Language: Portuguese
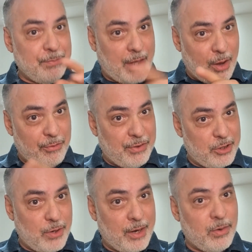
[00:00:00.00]
Tem um
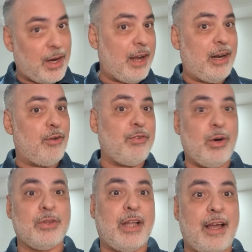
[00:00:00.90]
vídeo aí no canal,
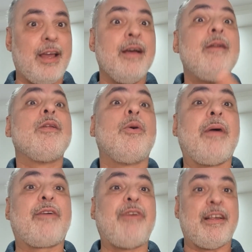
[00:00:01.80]
volta aí, como
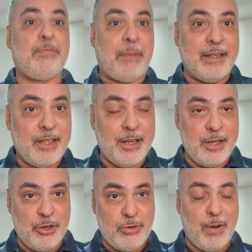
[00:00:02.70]
é que faz padê
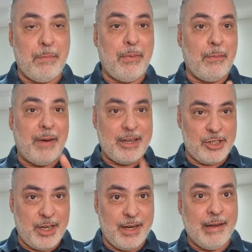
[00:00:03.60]
de Exu e
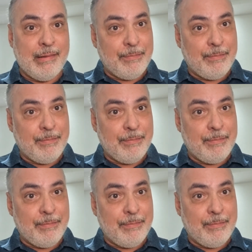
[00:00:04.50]
pombagira.